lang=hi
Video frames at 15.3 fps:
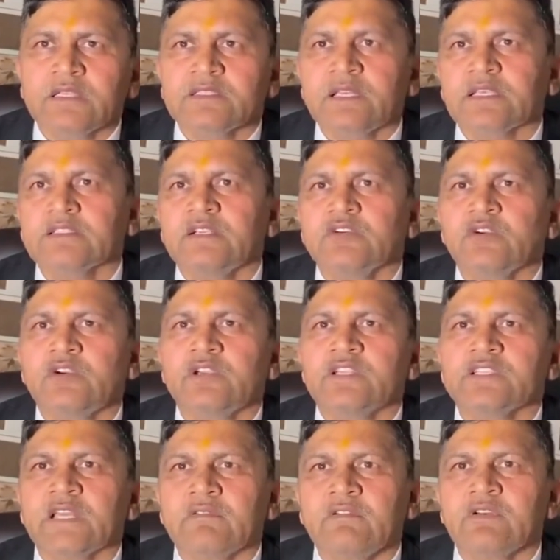सेक्शन
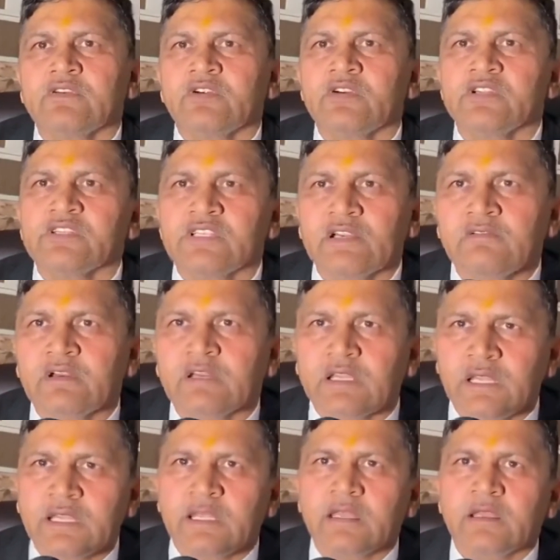27, 27
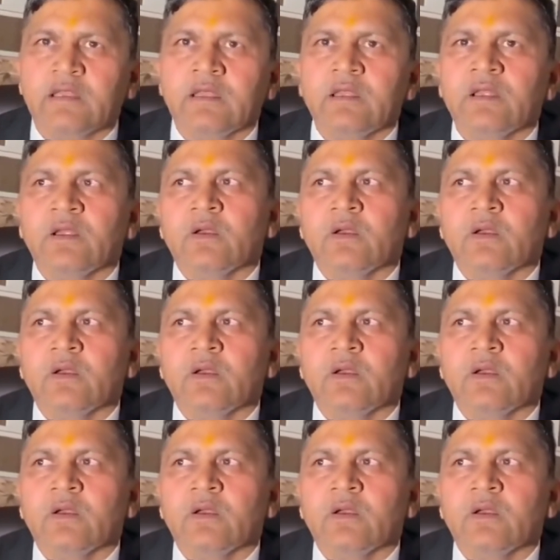ए